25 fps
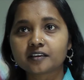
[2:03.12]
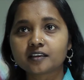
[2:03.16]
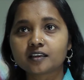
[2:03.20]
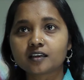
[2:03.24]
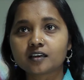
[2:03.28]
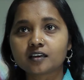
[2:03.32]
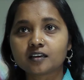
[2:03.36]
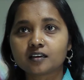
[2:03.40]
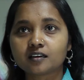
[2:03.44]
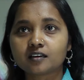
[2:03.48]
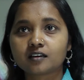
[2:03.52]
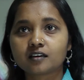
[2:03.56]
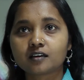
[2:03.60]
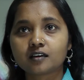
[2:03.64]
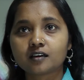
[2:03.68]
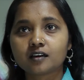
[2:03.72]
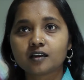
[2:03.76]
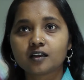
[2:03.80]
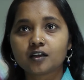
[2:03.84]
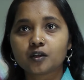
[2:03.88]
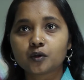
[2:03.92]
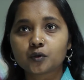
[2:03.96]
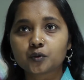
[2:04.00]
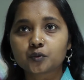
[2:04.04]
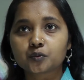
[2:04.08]
किया
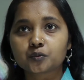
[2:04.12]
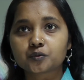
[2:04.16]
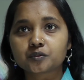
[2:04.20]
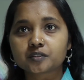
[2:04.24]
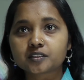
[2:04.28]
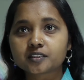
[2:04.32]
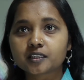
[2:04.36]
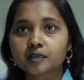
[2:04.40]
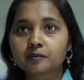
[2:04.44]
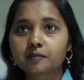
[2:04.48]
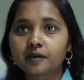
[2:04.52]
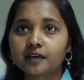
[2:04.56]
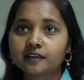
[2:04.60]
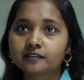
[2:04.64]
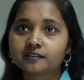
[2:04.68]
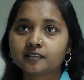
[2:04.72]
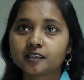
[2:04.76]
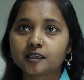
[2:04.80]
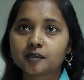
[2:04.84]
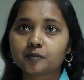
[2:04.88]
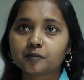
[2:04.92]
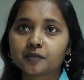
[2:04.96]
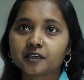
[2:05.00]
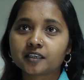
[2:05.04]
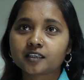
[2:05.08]
उसके बाद
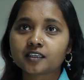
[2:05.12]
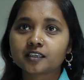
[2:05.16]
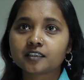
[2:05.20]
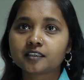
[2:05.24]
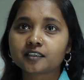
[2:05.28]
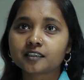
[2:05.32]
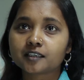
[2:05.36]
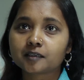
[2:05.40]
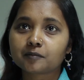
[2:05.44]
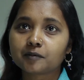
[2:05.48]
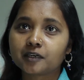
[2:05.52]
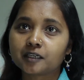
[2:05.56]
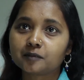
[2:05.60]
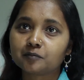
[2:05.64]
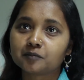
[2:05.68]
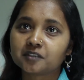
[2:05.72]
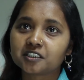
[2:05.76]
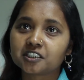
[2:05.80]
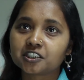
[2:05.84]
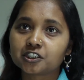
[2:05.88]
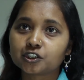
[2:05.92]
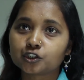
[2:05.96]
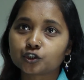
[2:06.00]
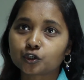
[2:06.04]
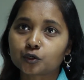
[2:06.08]
ए करने के बाद
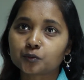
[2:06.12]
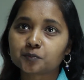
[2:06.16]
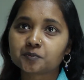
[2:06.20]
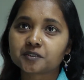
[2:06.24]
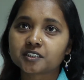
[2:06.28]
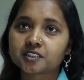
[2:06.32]
मैंने जॉब